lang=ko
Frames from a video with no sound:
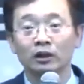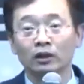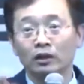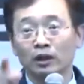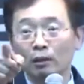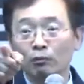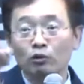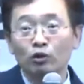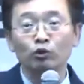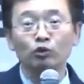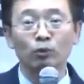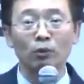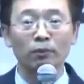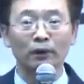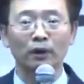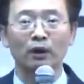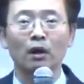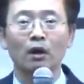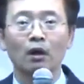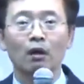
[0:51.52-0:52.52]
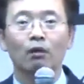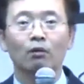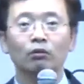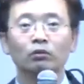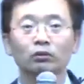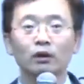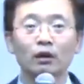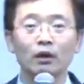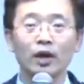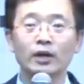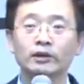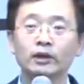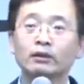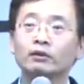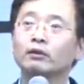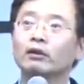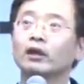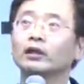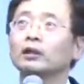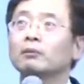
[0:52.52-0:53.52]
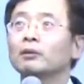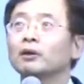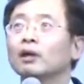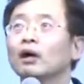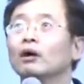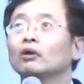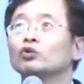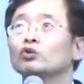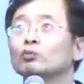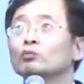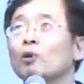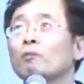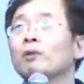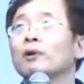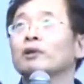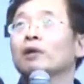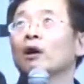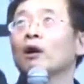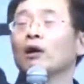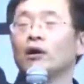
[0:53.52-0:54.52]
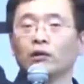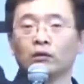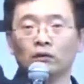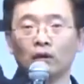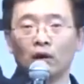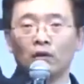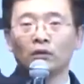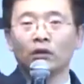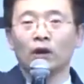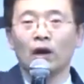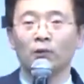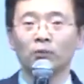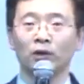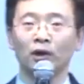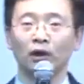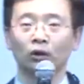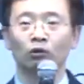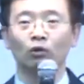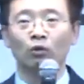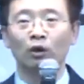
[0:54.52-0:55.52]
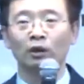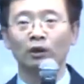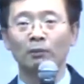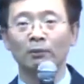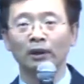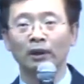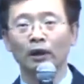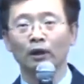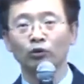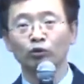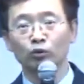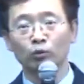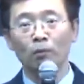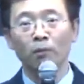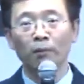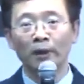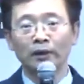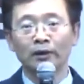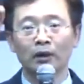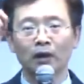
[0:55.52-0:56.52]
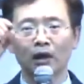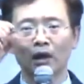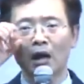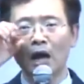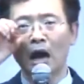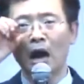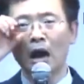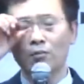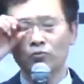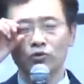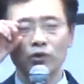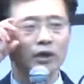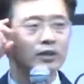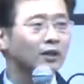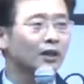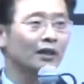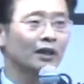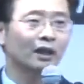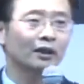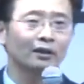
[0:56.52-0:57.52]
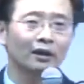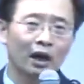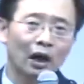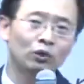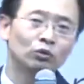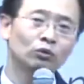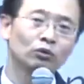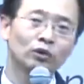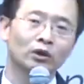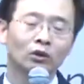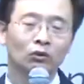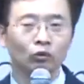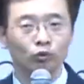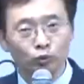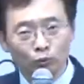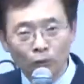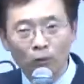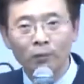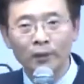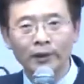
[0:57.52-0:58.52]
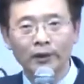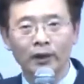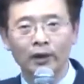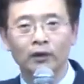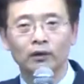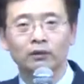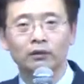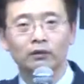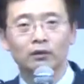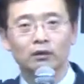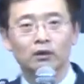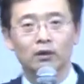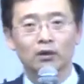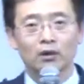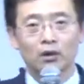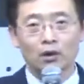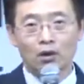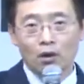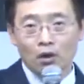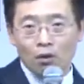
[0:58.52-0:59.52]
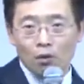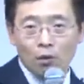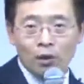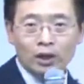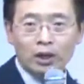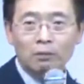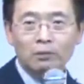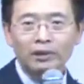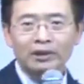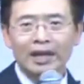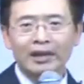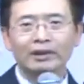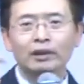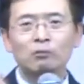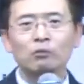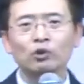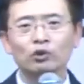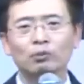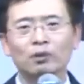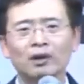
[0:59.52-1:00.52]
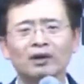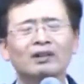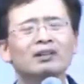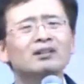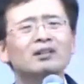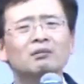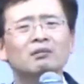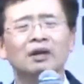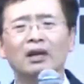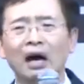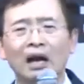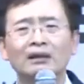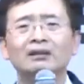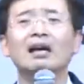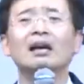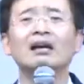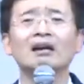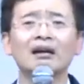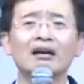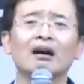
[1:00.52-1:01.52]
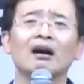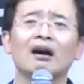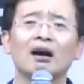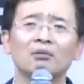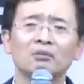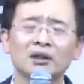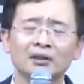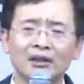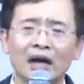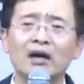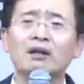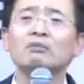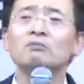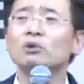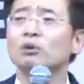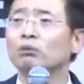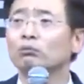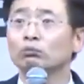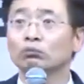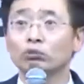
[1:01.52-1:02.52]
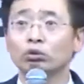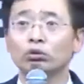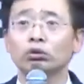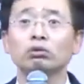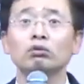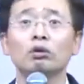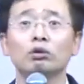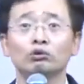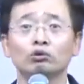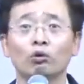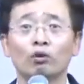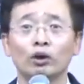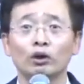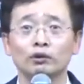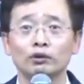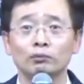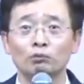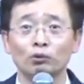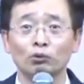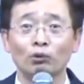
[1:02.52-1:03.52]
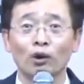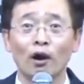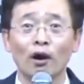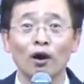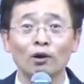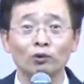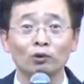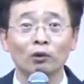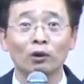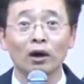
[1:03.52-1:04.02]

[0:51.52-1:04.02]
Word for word: 네 때문에 축복받는. 그래서 나는 회사 들어갈 때마다 축복받아라. 이렇게 합니다. 들어갈 때마다 축복받아라. 아무리 회사가 나한테 안 좋은 일이라도 축복받아라. 왜냐면 내 때문에 지금. 그래서 하 아, 잘라라. 아, 자르면 누가 손해지, 뭐 내가